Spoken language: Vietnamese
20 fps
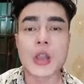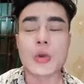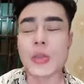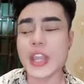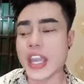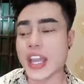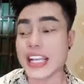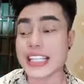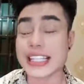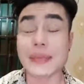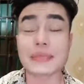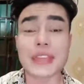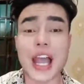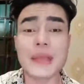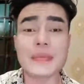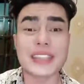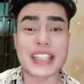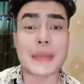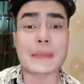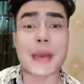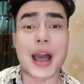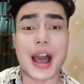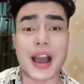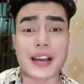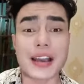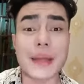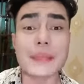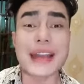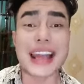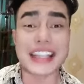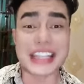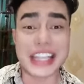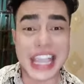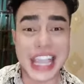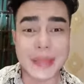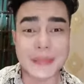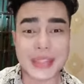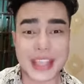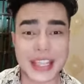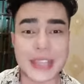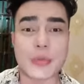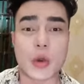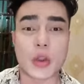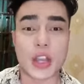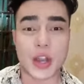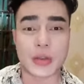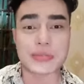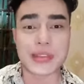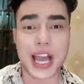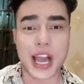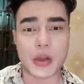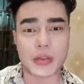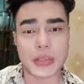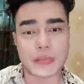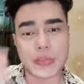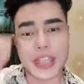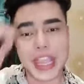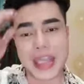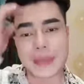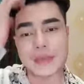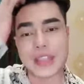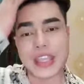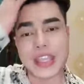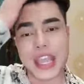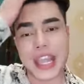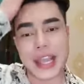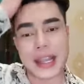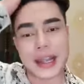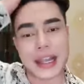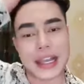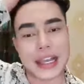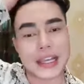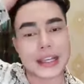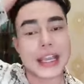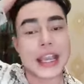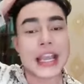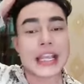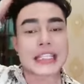quý vị sắp tới sắp mở lớp live stream nha mọi người ủng hộ dùm cho em gì nha à,